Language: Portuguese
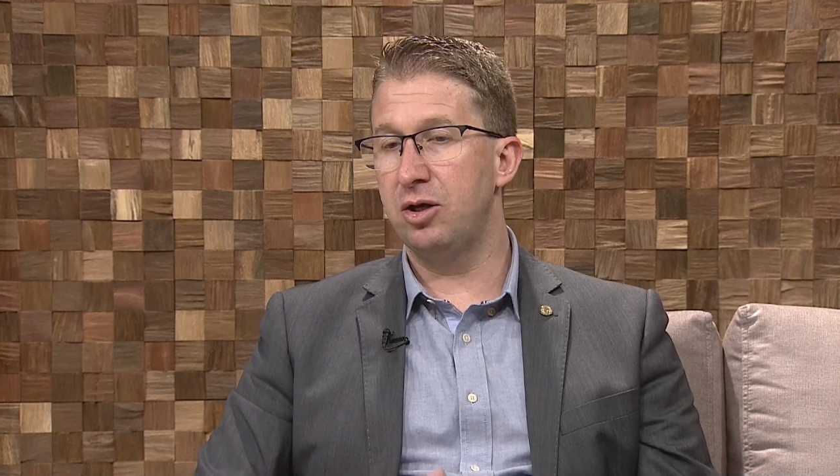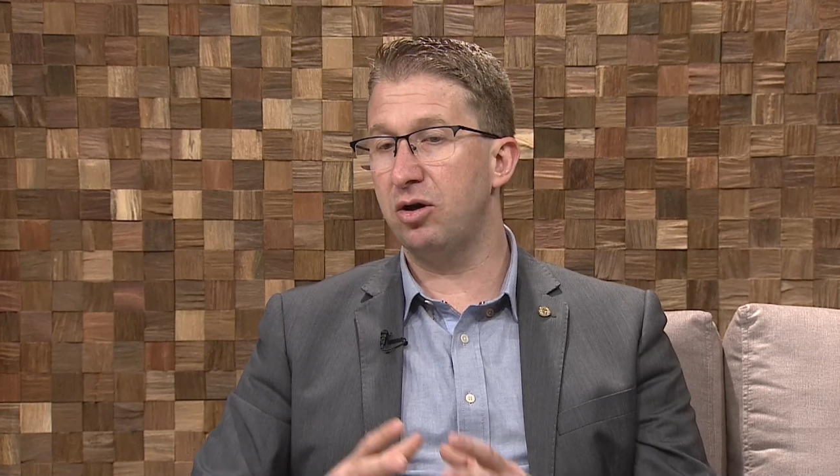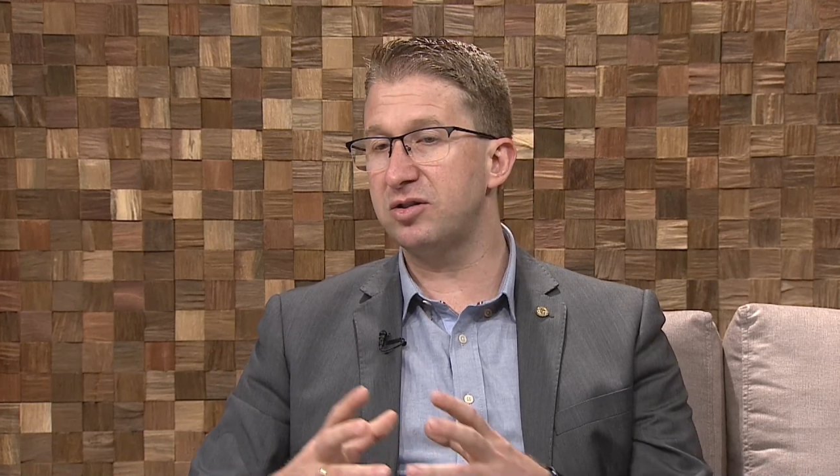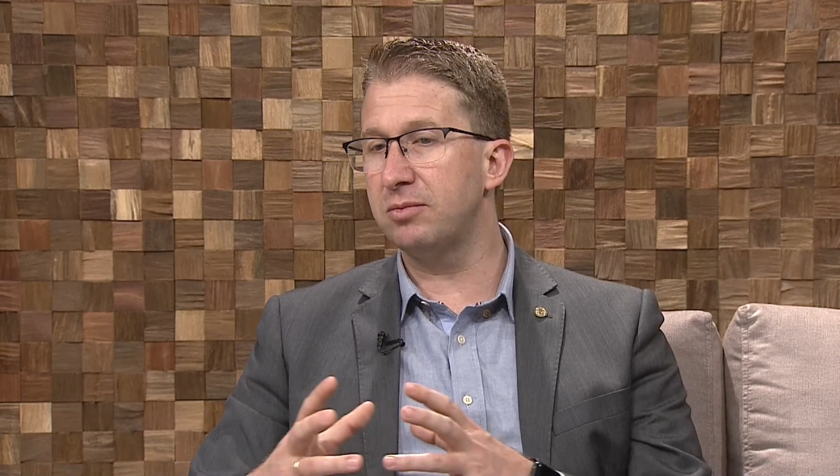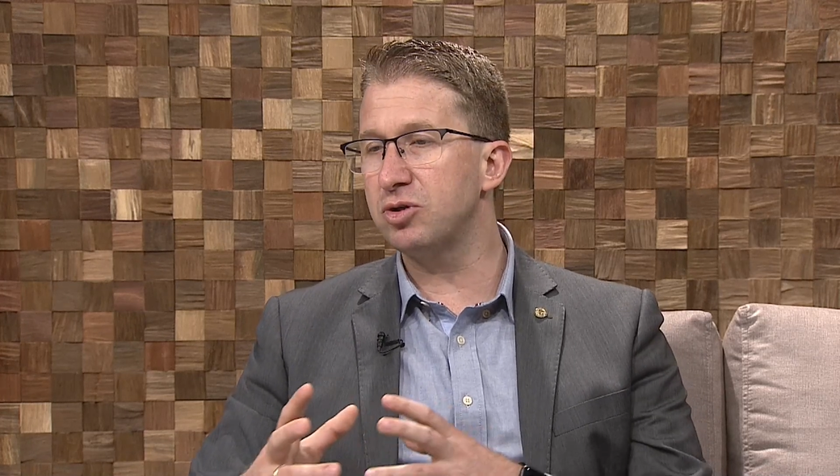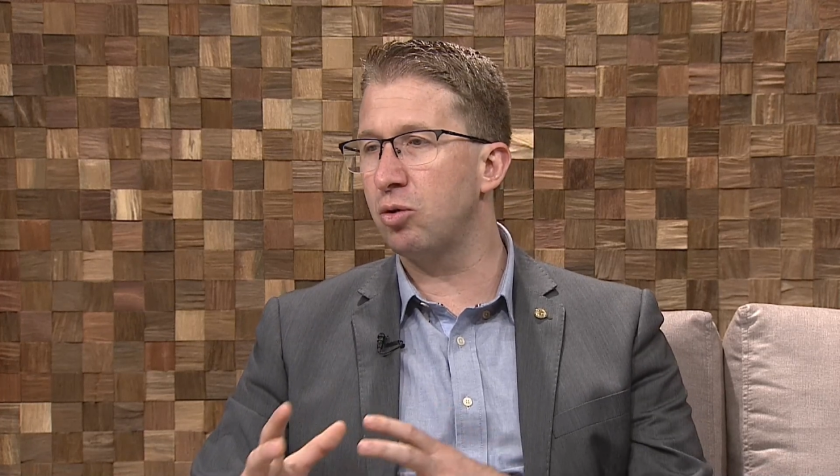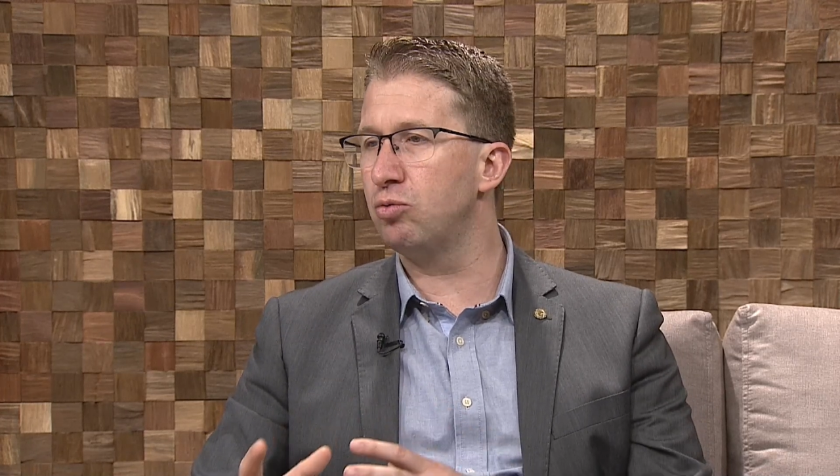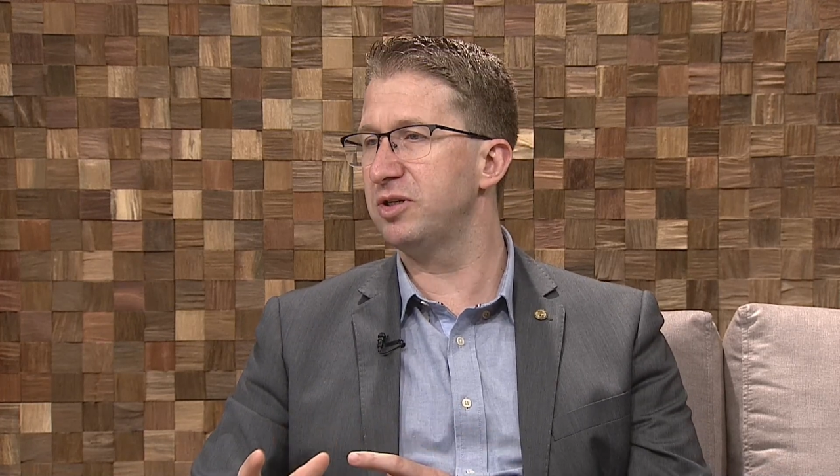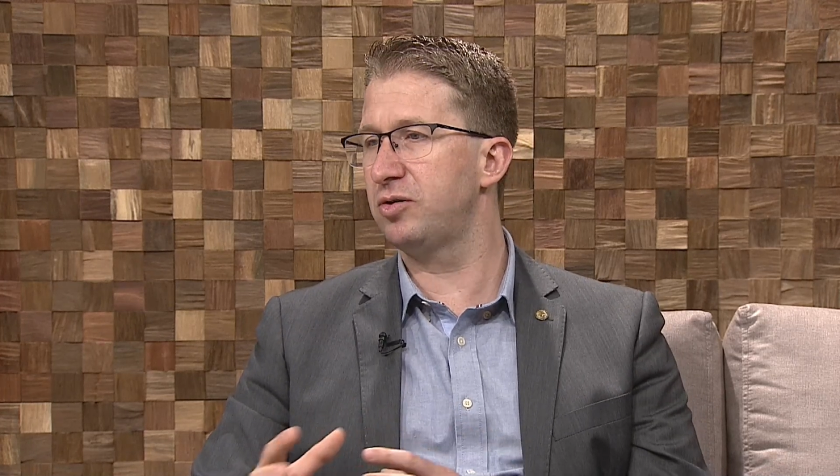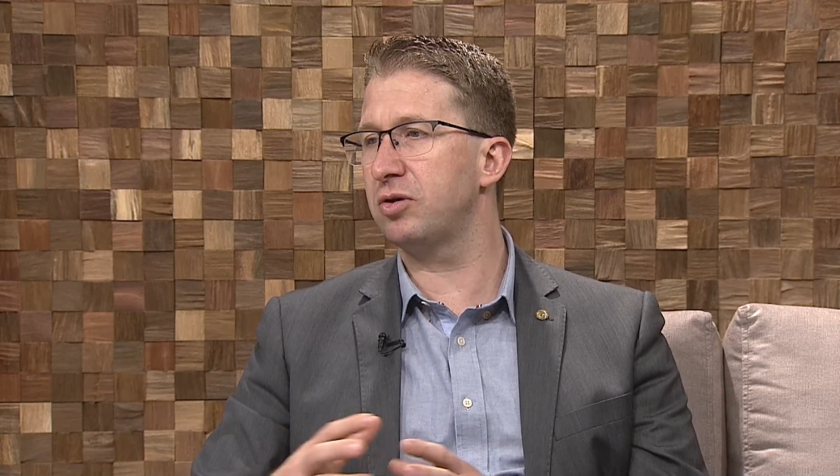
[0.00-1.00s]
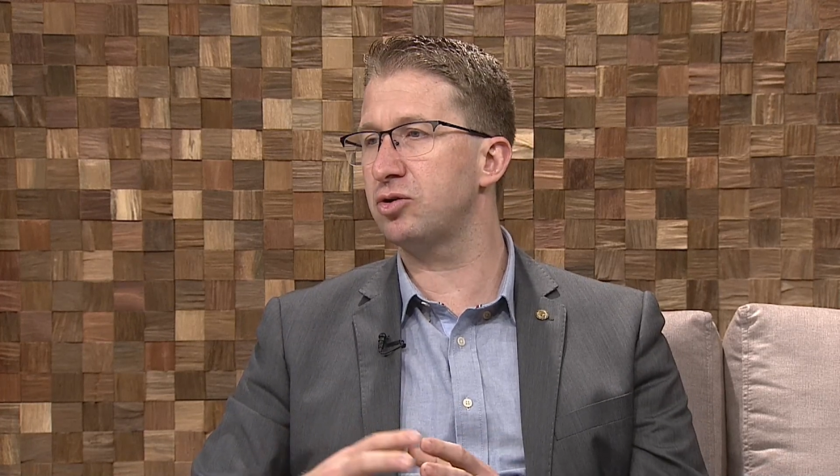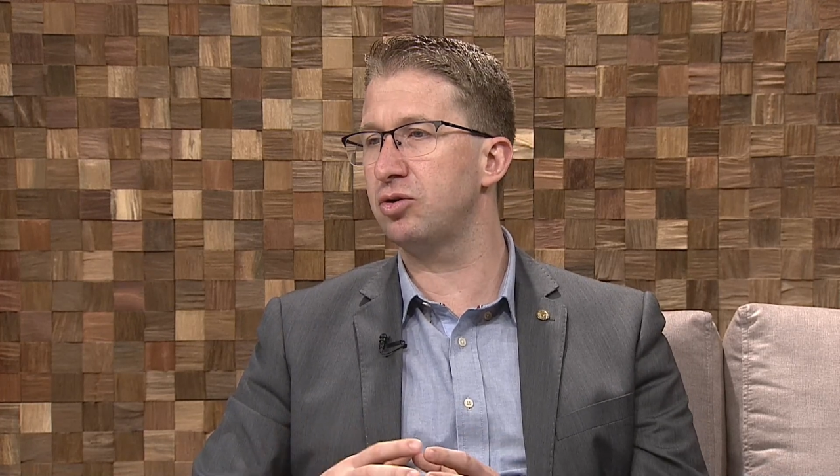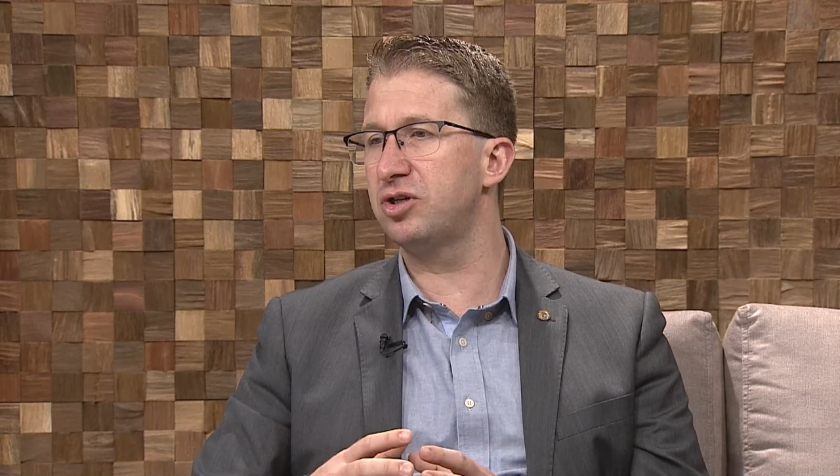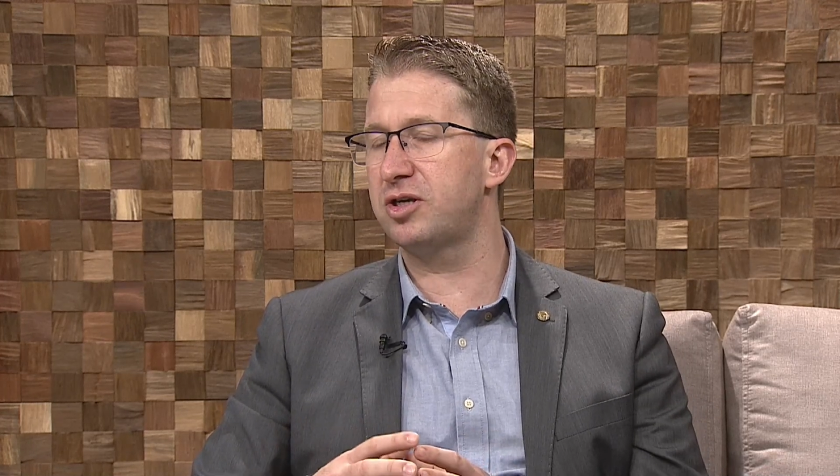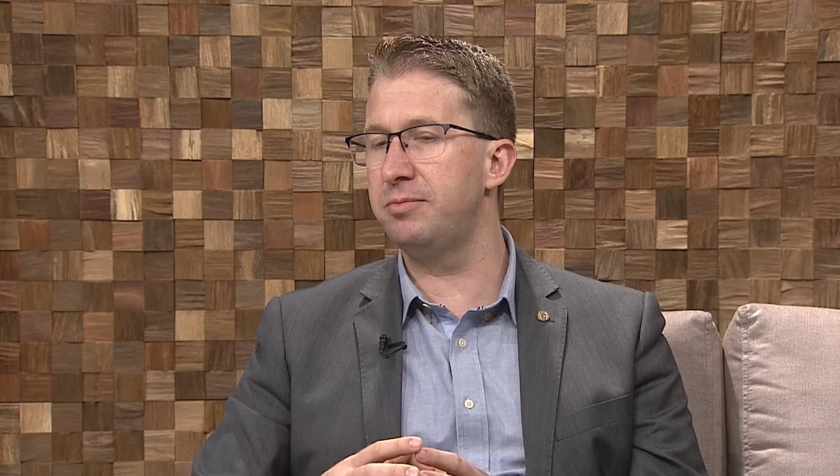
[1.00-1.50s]
E nós temos algumas
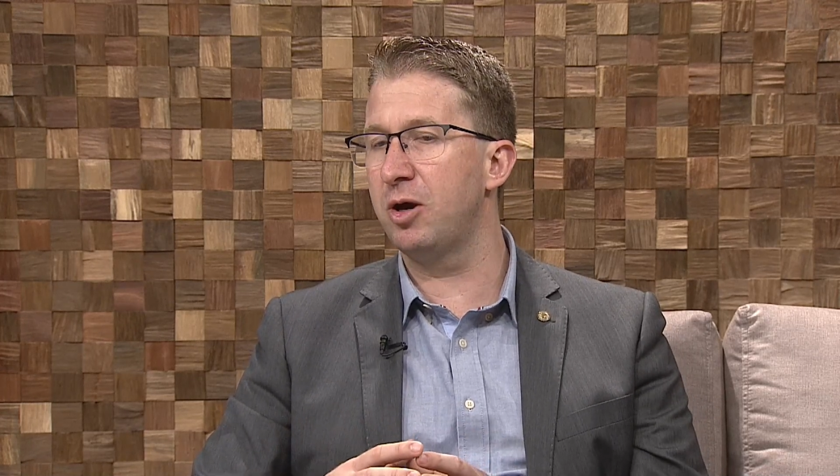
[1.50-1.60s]
situações que